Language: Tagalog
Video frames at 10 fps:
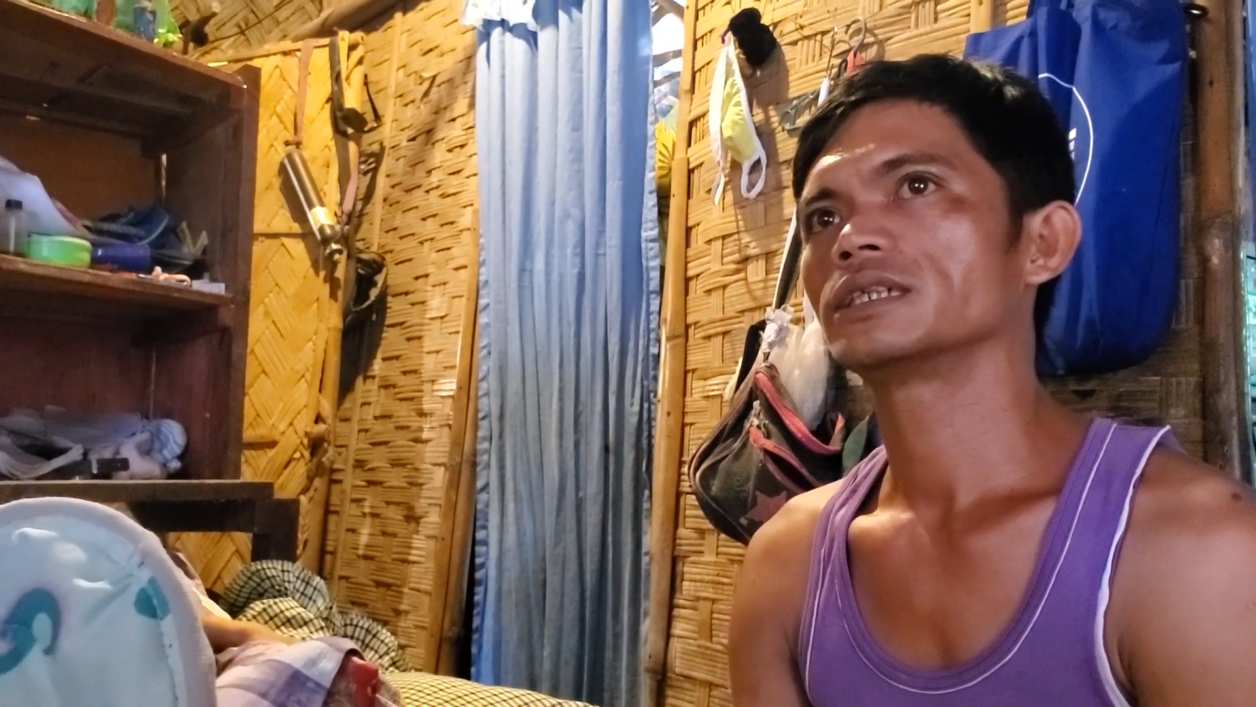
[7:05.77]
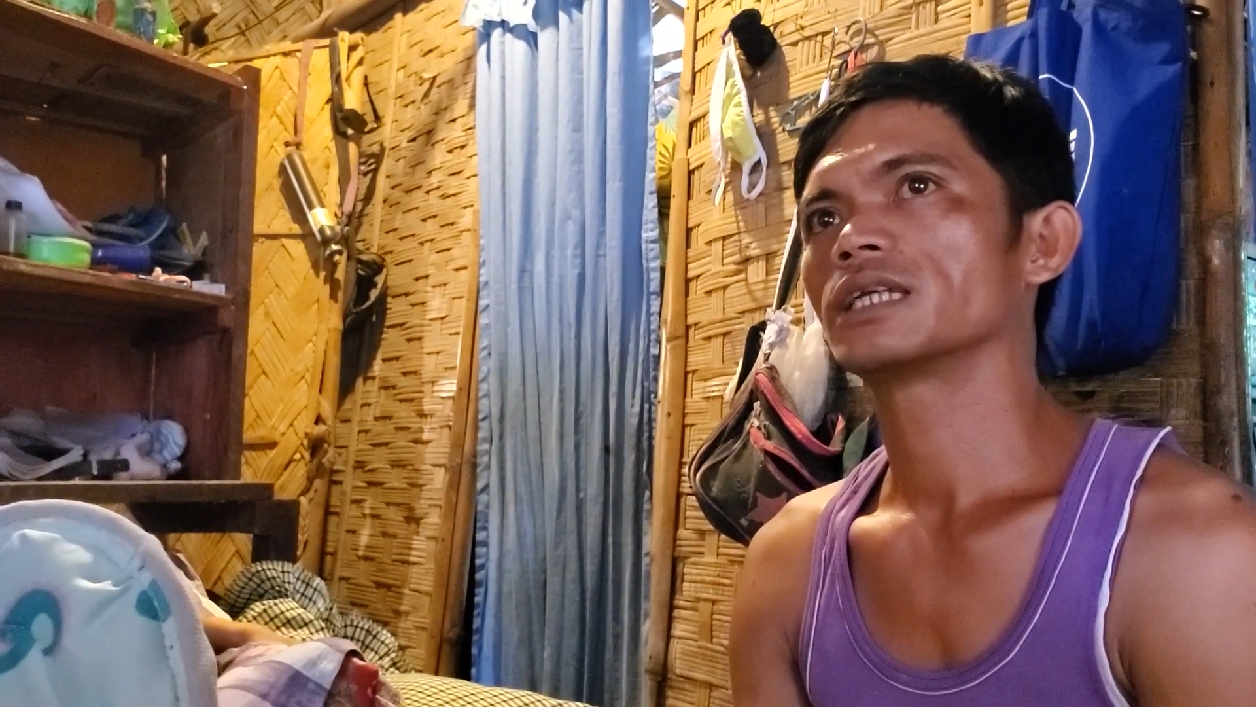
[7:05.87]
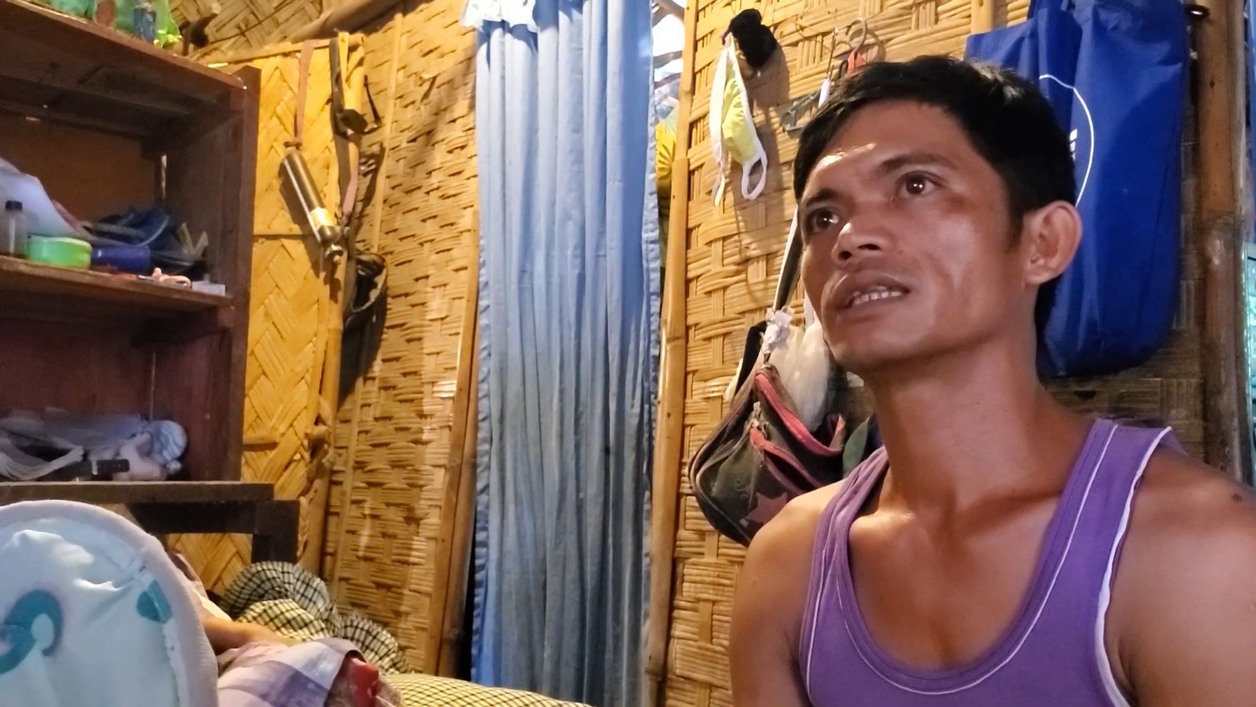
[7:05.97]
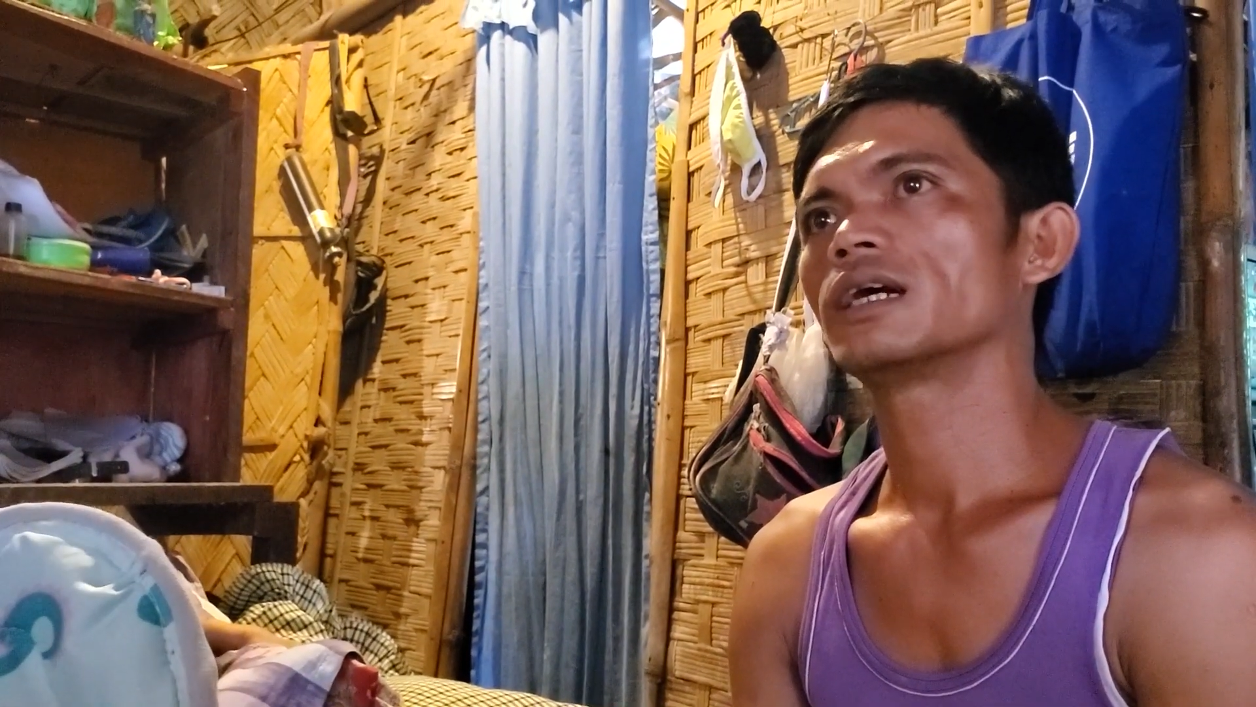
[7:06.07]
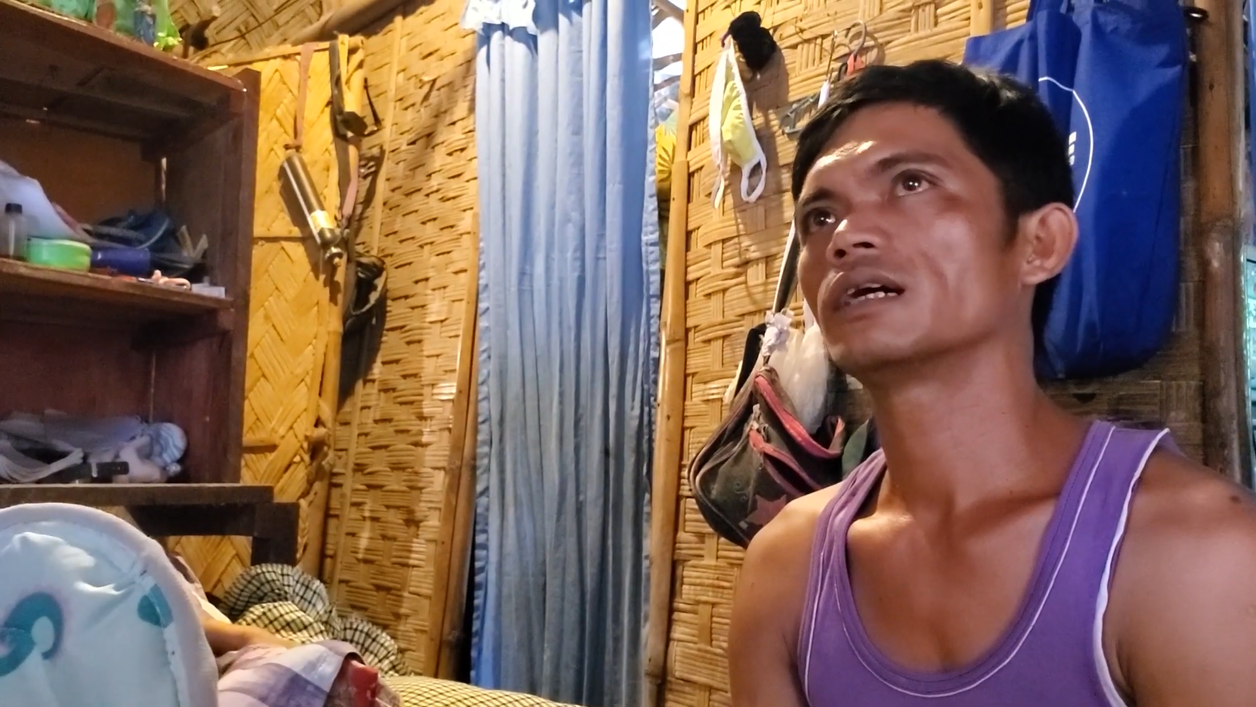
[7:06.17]

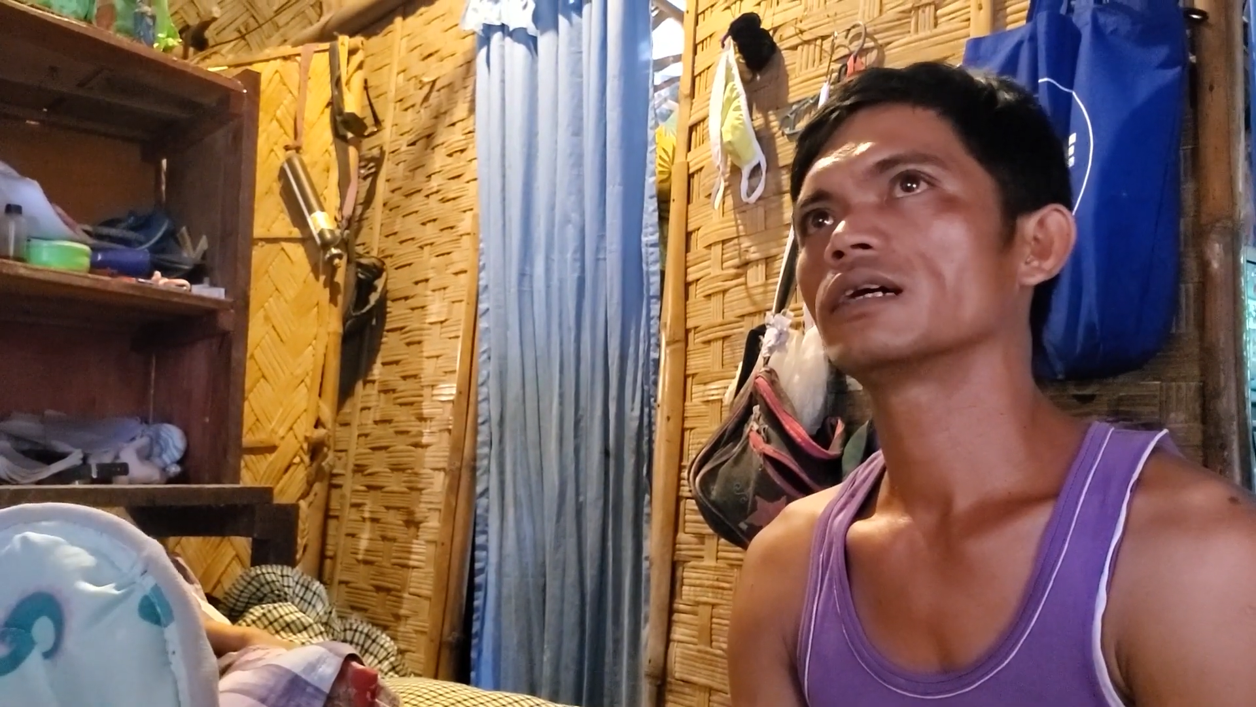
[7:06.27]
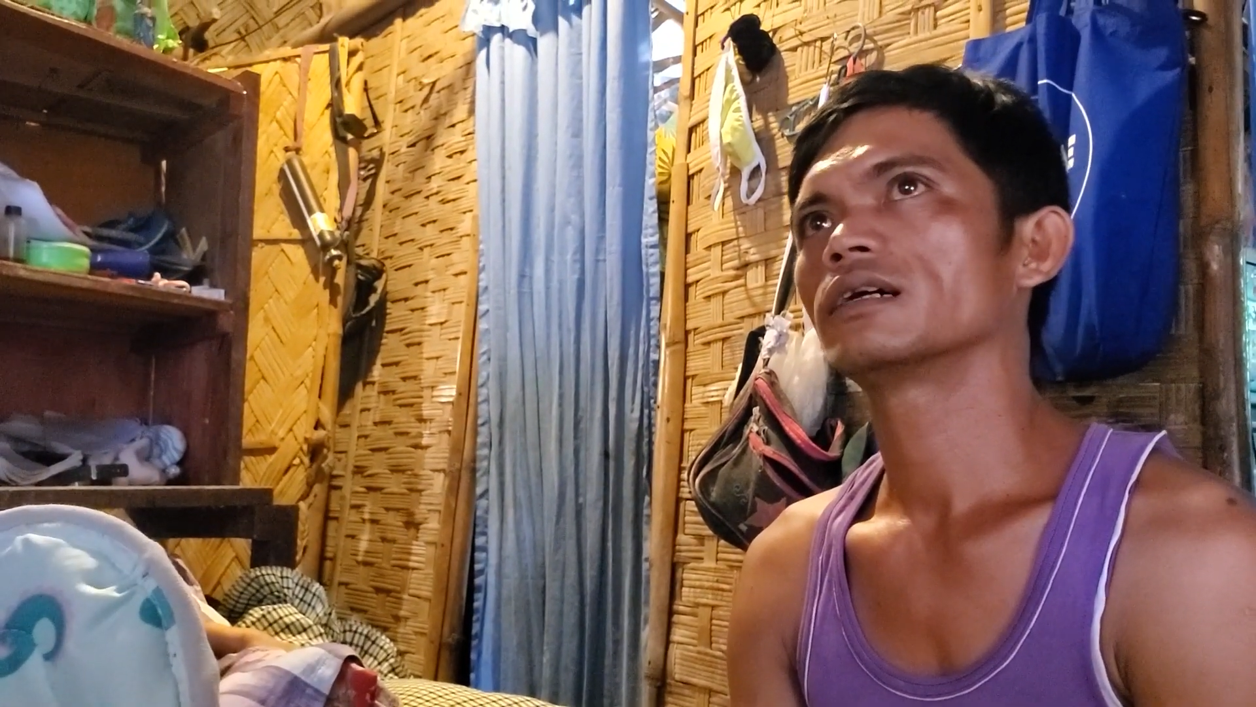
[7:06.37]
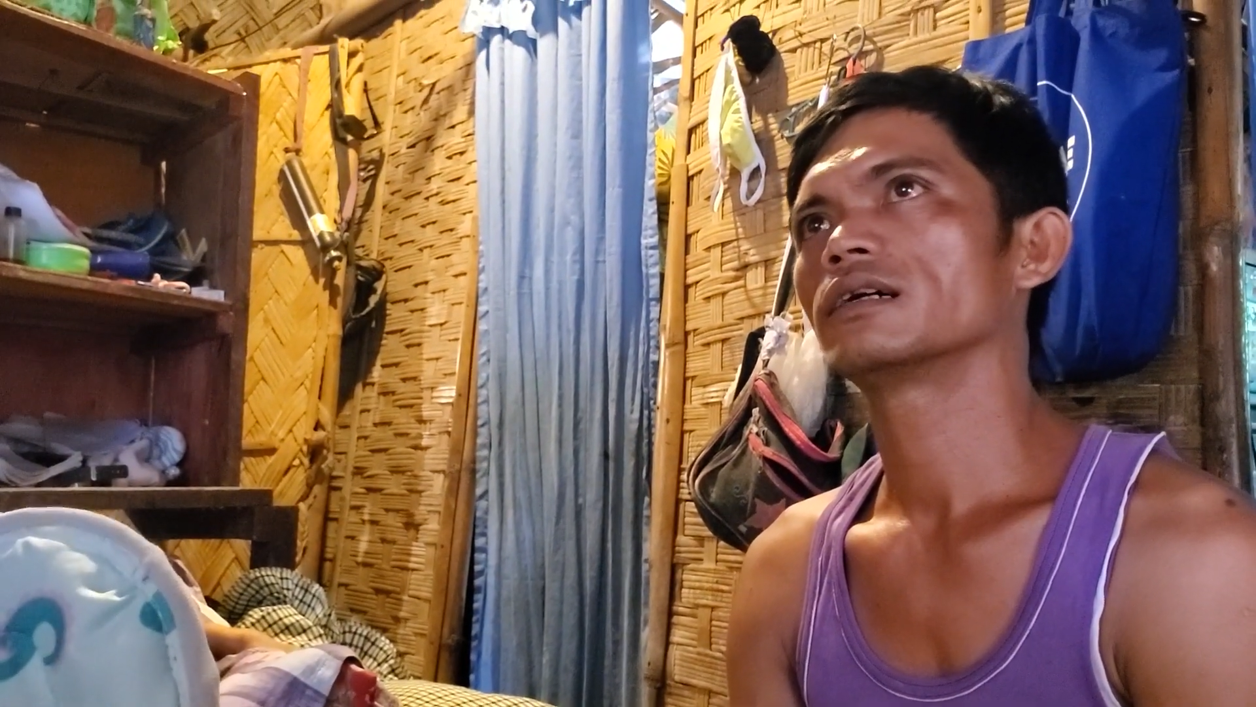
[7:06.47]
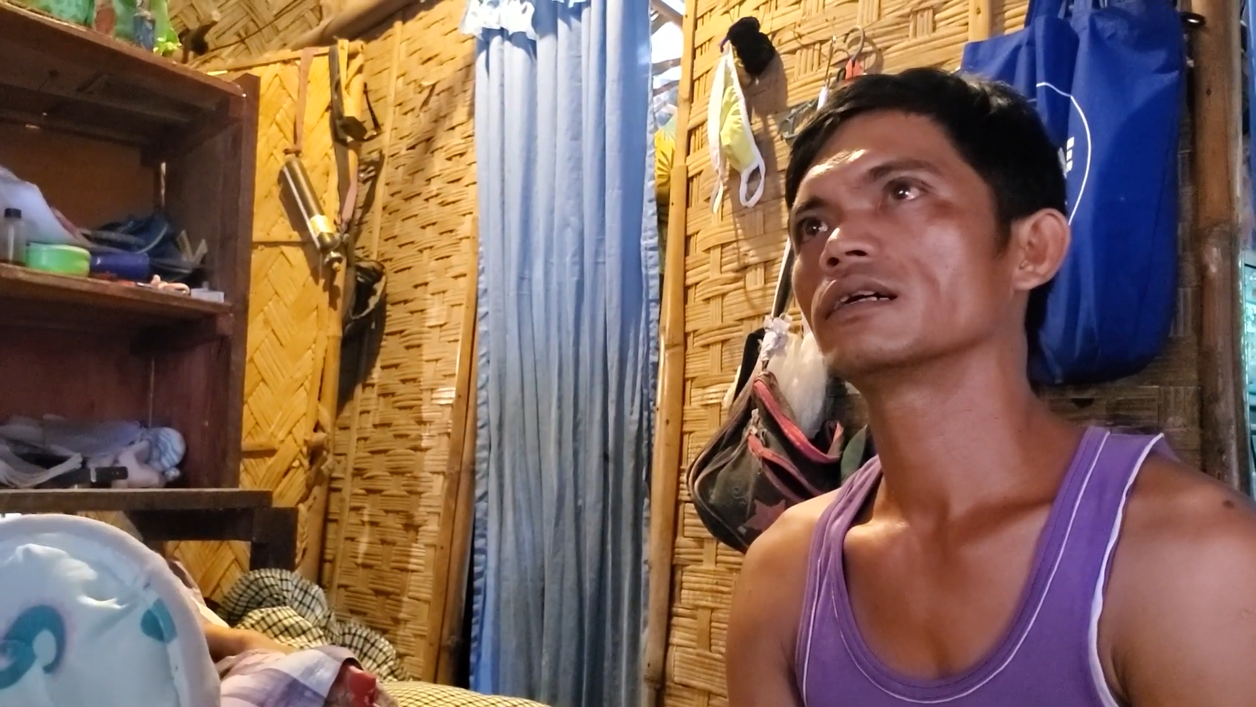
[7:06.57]
isandaang